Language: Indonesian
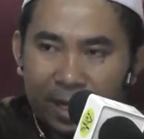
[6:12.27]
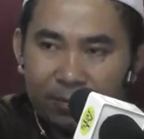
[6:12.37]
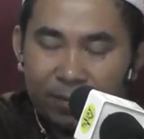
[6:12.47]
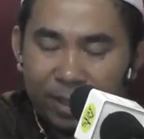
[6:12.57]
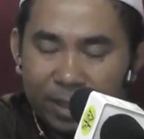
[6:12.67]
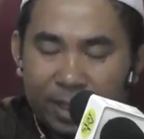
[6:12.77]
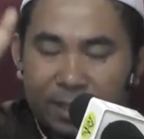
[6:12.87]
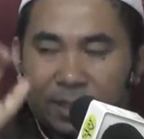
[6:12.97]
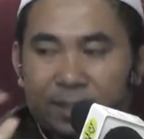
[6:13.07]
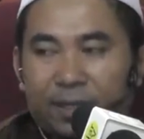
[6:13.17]
akan
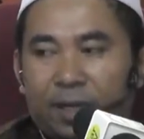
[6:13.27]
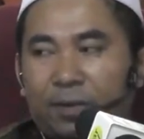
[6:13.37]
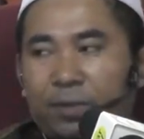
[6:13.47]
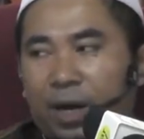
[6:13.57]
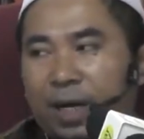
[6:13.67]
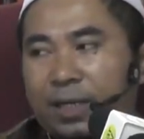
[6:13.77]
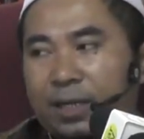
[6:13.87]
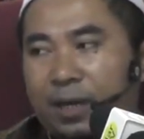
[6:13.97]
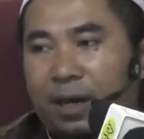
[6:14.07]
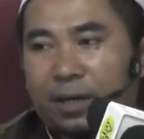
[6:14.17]
berikan ketika berada
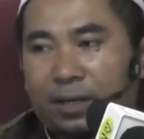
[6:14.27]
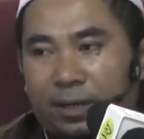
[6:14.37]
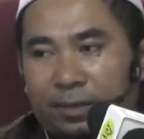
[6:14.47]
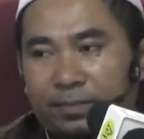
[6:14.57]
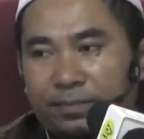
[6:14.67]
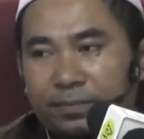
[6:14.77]
di akhirat